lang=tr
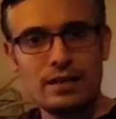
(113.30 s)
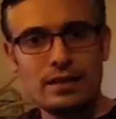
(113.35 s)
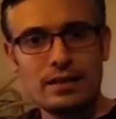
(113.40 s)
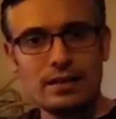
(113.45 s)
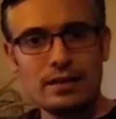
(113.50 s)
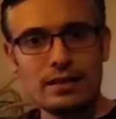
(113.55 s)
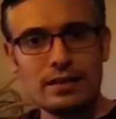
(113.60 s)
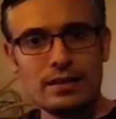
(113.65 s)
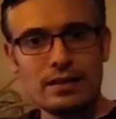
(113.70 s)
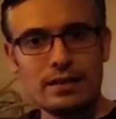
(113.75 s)

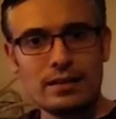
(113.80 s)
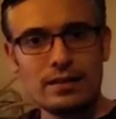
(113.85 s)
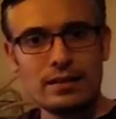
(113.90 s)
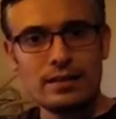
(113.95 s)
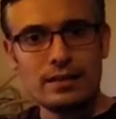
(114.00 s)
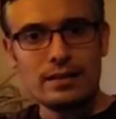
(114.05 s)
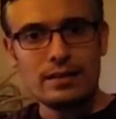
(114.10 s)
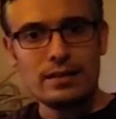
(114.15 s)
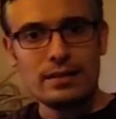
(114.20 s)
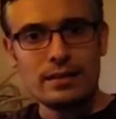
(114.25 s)
E,
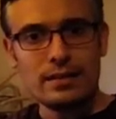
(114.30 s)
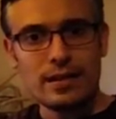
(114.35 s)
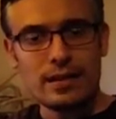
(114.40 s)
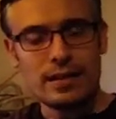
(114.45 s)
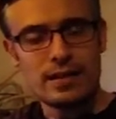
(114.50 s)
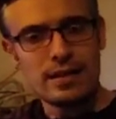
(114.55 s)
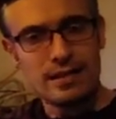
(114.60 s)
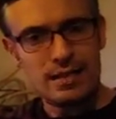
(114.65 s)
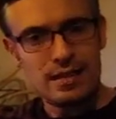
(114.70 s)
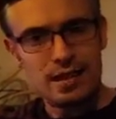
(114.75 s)

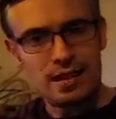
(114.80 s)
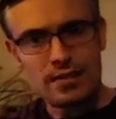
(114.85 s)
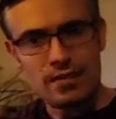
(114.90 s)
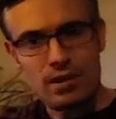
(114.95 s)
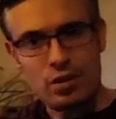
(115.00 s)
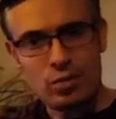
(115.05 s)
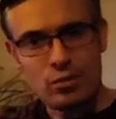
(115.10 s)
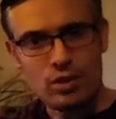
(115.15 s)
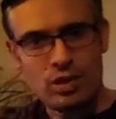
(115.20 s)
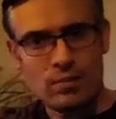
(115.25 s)
karides
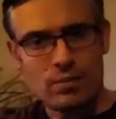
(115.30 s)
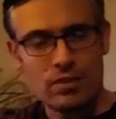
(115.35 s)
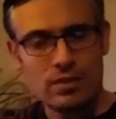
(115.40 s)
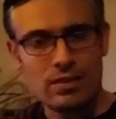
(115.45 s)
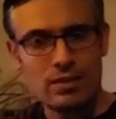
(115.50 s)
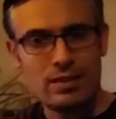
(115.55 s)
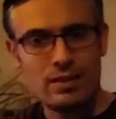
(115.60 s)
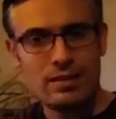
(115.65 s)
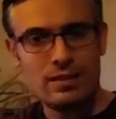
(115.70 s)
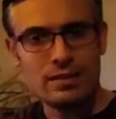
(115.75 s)
akvaryum
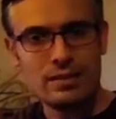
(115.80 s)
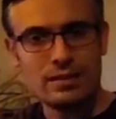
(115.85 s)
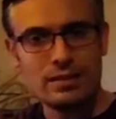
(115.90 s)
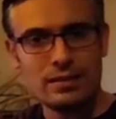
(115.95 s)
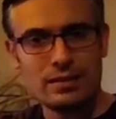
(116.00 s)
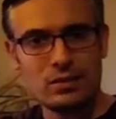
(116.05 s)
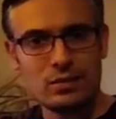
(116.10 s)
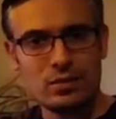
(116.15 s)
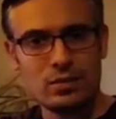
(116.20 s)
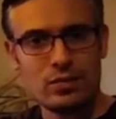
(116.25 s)
yaptık.
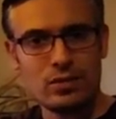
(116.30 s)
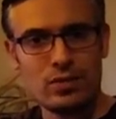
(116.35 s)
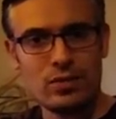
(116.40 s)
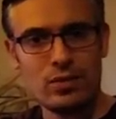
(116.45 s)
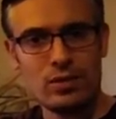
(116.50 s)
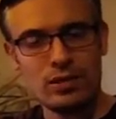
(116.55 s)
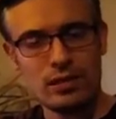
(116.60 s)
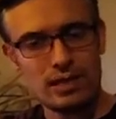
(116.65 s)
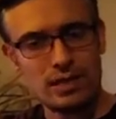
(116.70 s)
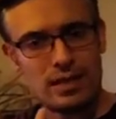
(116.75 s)
E, onun
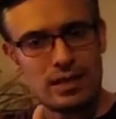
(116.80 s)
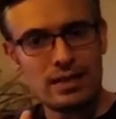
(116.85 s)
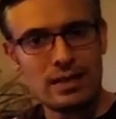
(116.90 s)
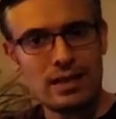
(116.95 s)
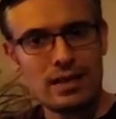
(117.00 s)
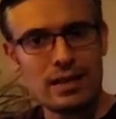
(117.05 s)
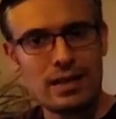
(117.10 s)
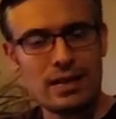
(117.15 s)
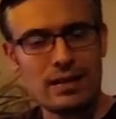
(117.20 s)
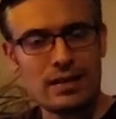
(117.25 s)
videoları
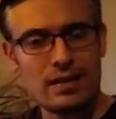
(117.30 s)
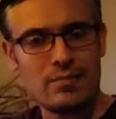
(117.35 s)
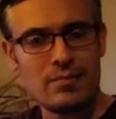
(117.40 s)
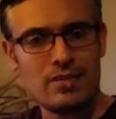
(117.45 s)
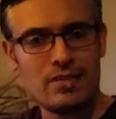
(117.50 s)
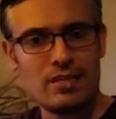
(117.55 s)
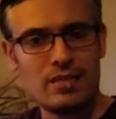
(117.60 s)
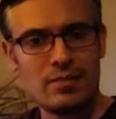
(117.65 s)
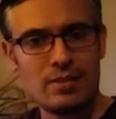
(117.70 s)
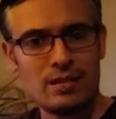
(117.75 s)
zaten
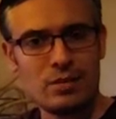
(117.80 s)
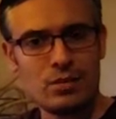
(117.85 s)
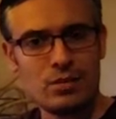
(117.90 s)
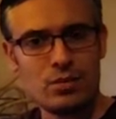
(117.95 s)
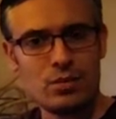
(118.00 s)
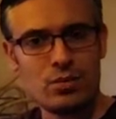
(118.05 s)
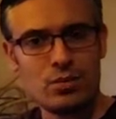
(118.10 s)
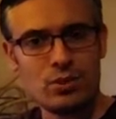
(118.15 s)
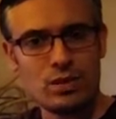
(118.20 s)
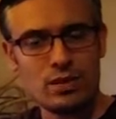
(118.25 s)
kanalımızda
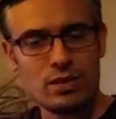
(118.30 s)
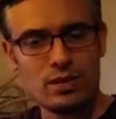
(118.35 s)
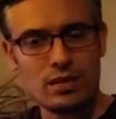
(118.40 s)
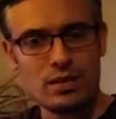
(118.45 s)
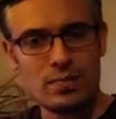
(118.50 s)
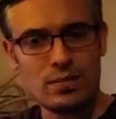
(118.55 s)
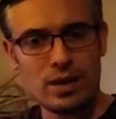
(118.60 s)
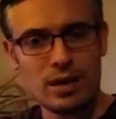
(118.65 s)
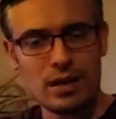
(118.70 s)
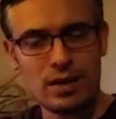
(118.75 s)
mevcut.
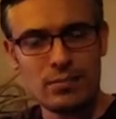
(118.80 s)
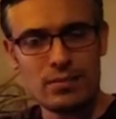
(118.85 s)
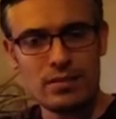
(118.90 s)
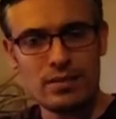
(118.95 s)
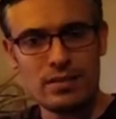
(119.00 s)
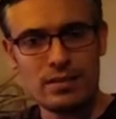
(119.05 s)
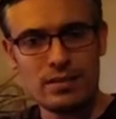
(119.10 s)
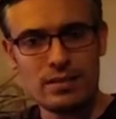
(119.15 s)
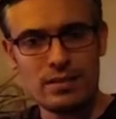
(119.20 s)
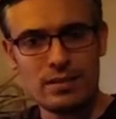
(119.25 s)
İzleyip
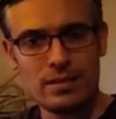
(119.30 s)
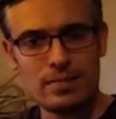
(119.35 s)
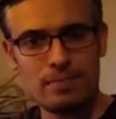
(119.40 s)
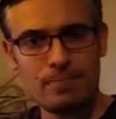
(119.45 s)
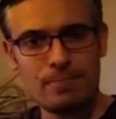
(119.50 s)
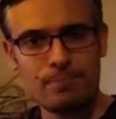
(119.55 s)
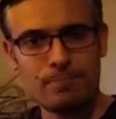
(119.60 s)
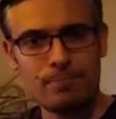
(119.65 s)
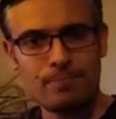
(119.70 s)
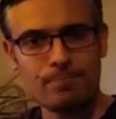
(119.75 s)
bakabilirsiniz.
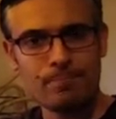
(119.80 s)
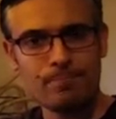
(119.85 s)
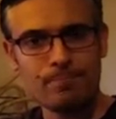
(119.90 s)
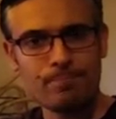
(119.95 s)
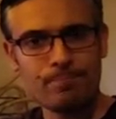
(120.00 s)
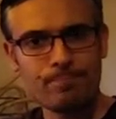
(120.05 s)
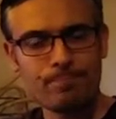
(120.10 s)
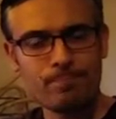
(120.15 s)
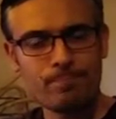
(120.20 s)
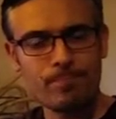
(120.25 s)

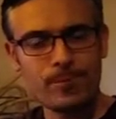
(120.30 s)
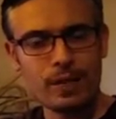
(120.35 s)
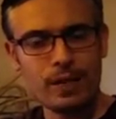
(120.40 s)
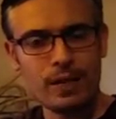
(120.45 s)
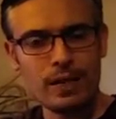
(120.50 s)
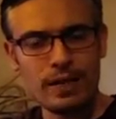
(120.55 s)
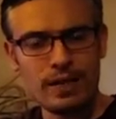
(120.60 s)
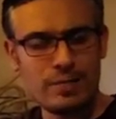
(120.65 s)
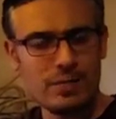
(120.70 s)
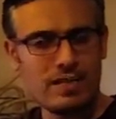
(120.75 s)

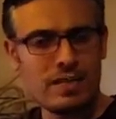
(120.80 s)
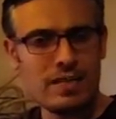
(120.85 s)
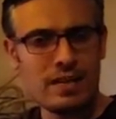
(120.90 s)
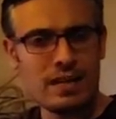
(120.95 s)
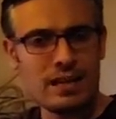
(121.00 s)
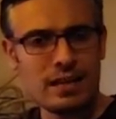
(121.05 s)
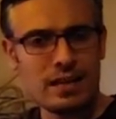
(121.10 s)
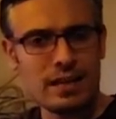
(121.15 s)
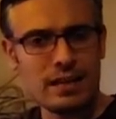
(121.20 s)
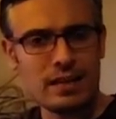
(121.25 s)
Elimizde
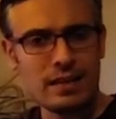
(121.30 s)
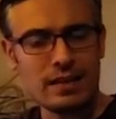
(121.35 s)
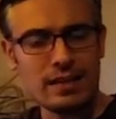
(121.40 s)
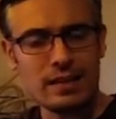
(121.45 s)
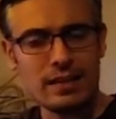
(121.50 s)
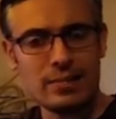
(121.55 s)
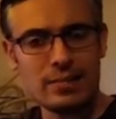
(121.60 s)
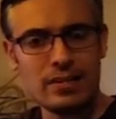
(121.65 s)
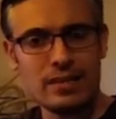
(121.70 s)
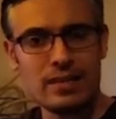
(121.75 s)
kalan
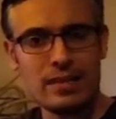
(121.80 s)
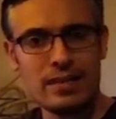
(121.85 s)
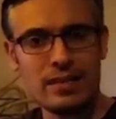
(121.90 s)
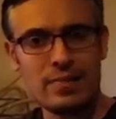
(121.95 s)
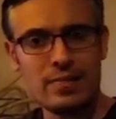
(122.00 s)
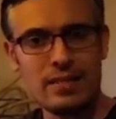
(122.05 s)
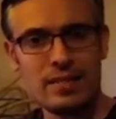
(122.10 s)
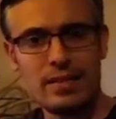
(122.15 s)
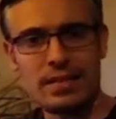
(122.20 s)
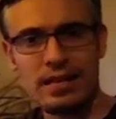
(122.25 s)
e,
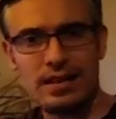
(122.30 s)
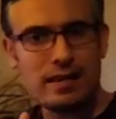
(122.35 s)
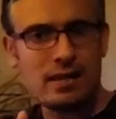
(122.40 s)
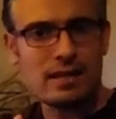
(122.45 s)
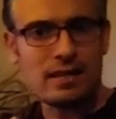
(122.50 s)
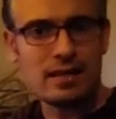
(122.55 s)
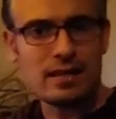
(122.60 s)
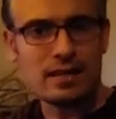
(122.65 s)
bitkilerimizi karides